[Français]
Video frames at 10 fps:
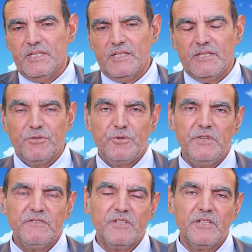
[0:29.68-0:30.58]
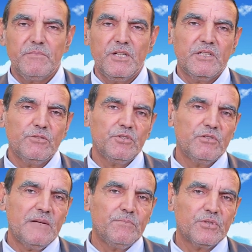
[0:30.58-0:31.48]
le cuivre, mais on a donné
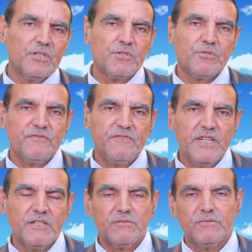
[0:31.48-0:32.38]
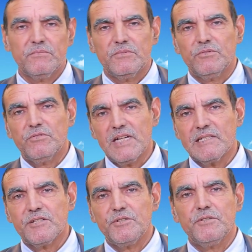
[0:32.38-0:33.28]
de l'importance au fer, au
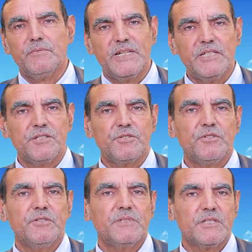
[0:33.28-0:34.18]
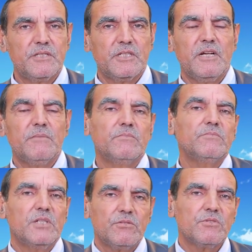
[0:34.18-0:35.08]
calcium, au magnésium, etc.,
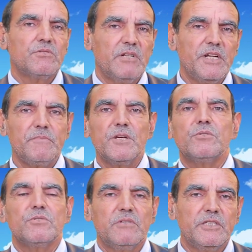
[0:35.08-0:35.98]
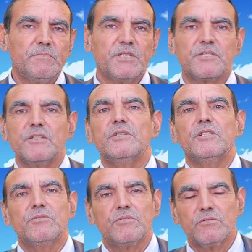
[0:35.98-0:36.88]
mm, à cause de l'anémie, à cause de la dépression et
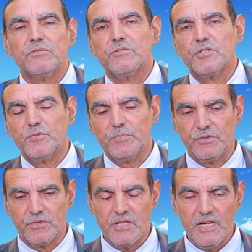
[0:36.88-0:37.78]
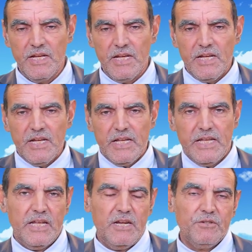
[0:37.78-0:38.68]
à cause de l'ostéoporose.
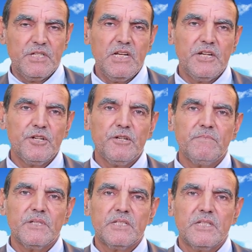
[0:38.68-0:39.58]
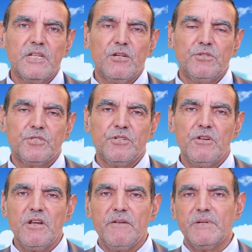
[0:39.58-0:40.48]
Et le sélénium, c'est le
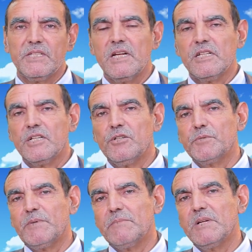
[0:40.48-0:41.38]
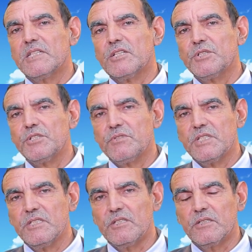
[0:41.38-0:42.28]
seul métal qui compte parmi les
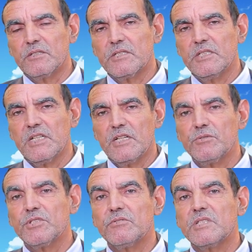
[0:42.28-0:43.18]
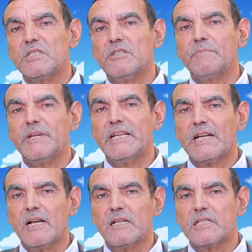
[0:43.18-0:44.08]
antioxydants. C'est un antioxydant
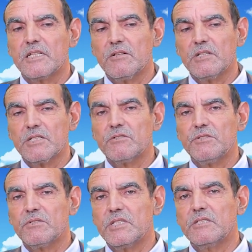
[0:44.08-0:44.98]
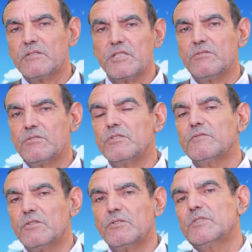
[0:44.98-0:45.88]
minéral. Sinon, les antioxydants qui se
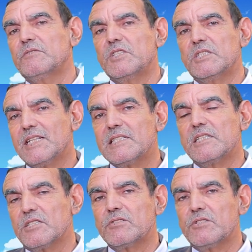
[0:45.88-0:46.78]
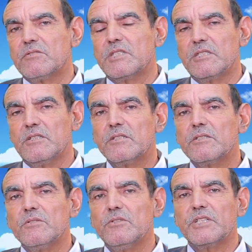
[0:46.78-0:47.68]
trouvent dans le monde végétal, c'est des
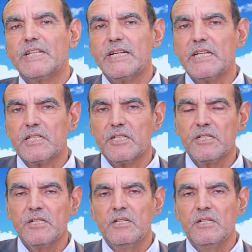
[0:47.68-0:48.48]
antioxydants organiques.